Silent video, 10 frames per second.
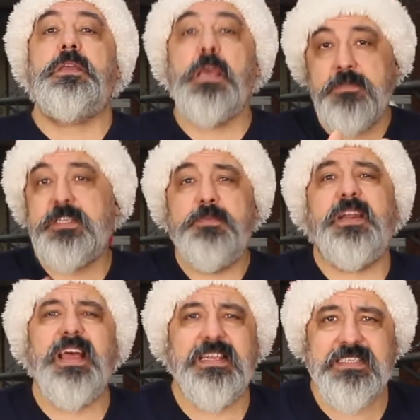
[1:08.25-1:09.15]
Кем
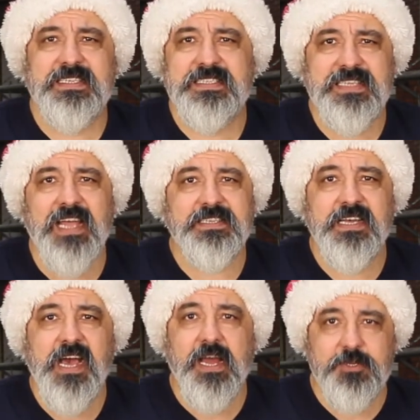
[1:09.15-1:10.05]
собирается
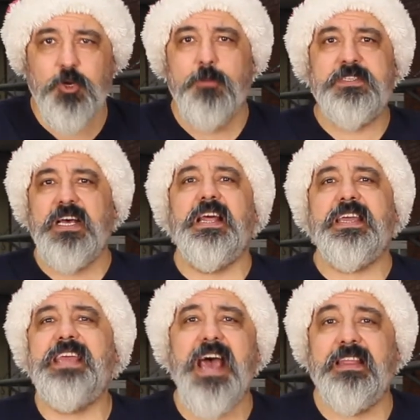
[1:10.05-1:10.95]
стать Артем
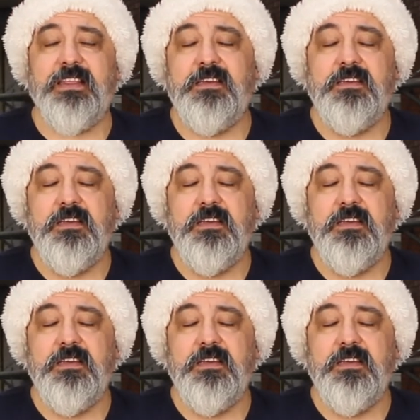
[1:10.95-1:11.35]
Далакян?